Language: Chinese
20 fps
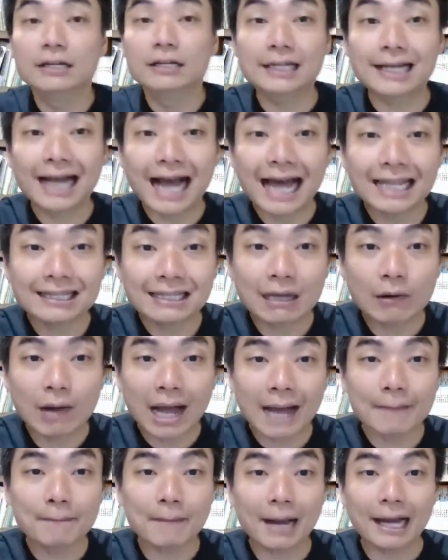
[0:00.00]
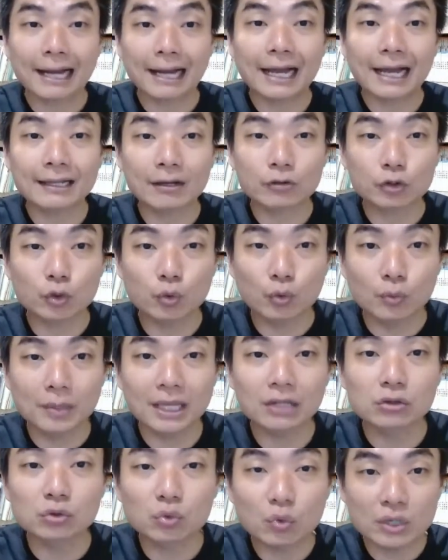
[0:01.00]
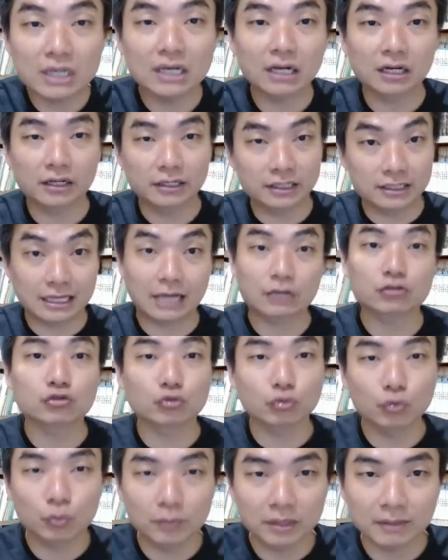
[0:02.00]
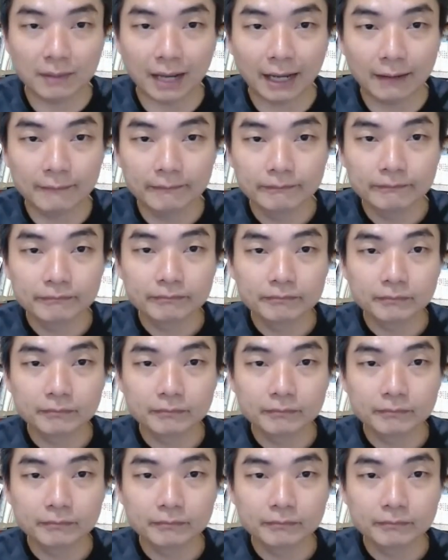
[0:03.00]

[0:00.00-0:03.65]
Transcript: 你看到暗码，看到图片对了，你才输入密码。